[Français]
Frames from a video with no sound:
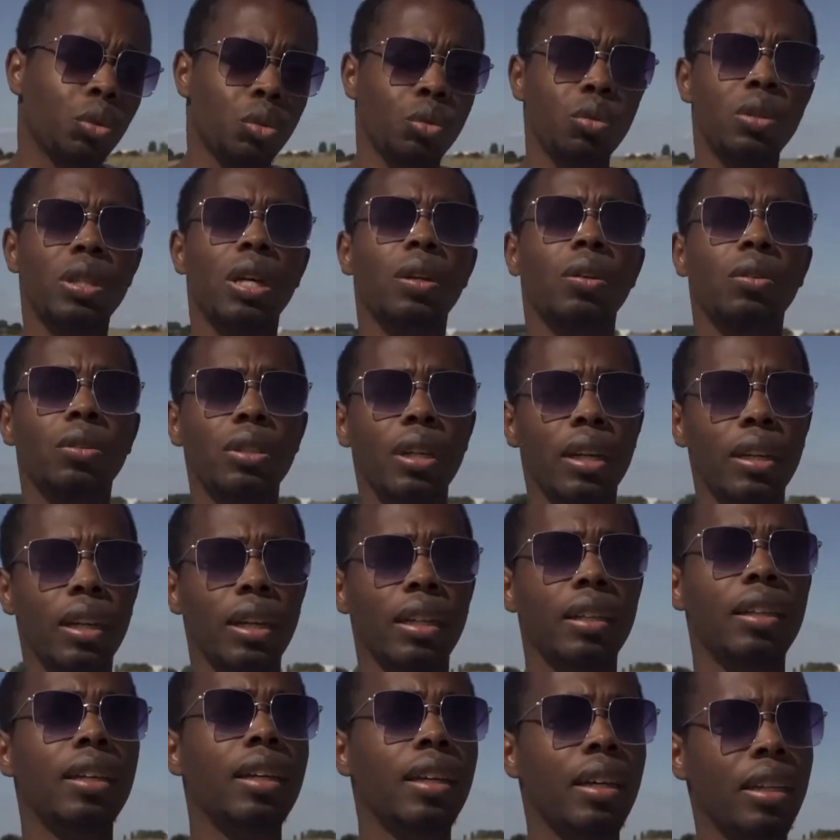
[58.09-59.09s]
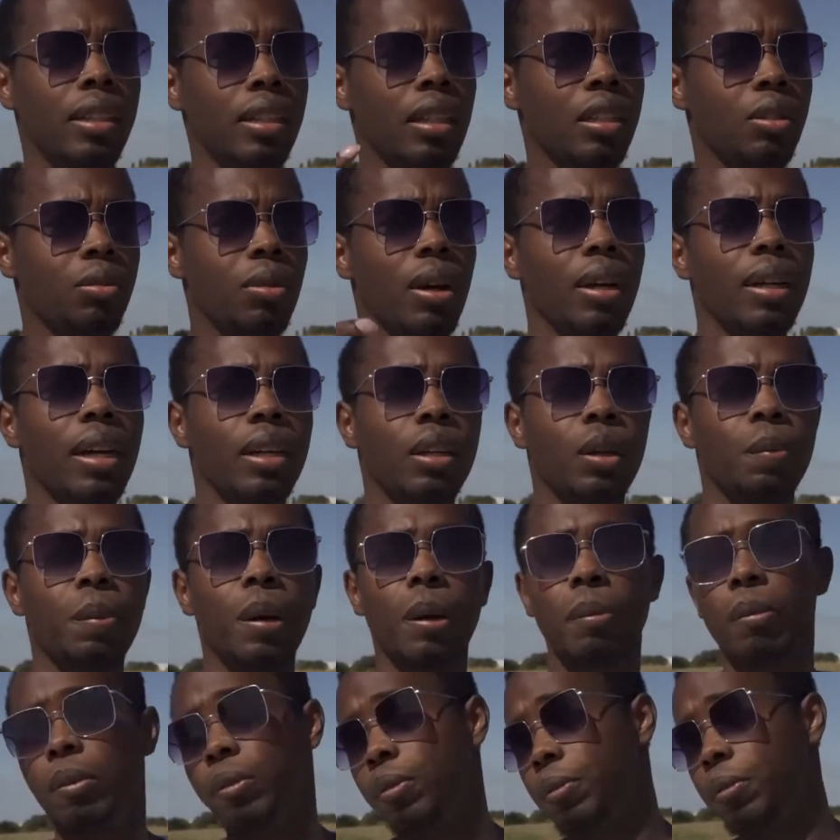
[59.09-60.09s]
Je suis un ancien chrétien et ça se voit rien que
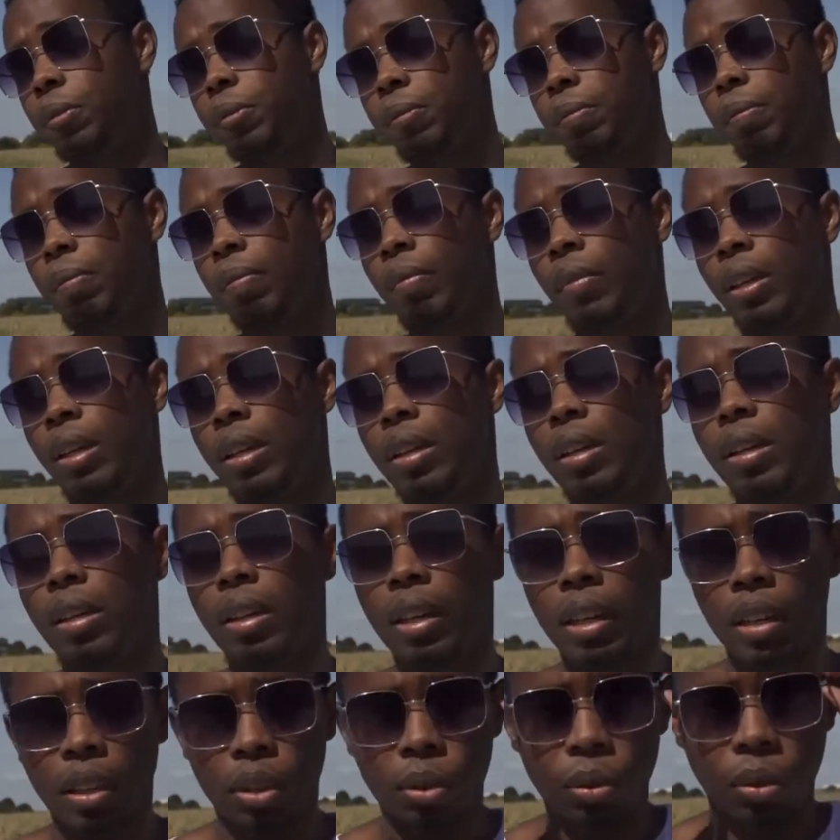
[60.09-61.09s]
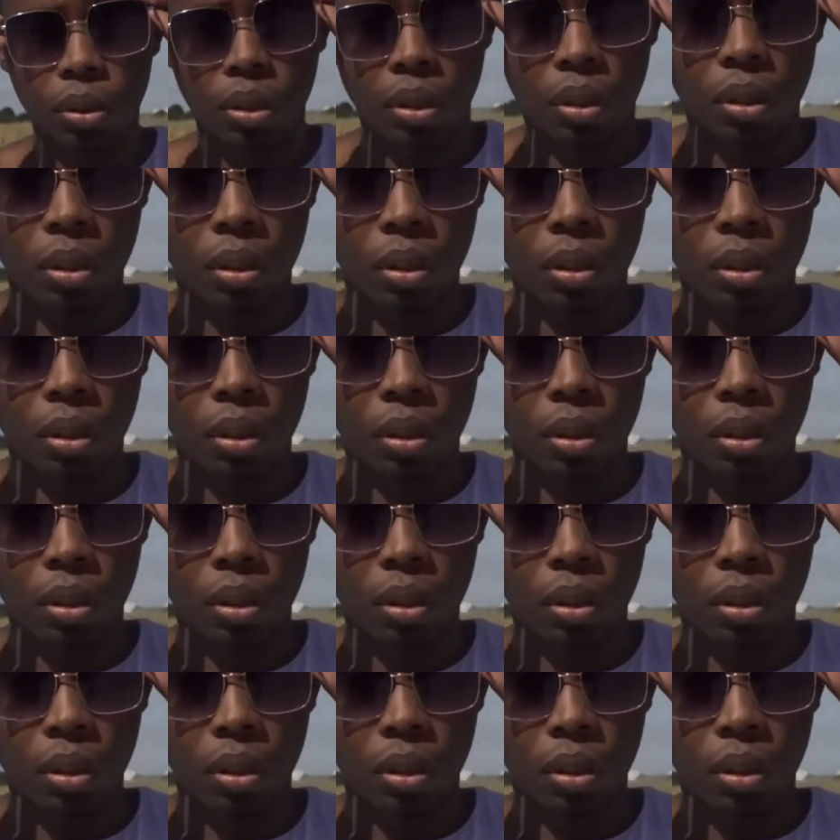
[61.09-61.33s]
par mon nom. Donc,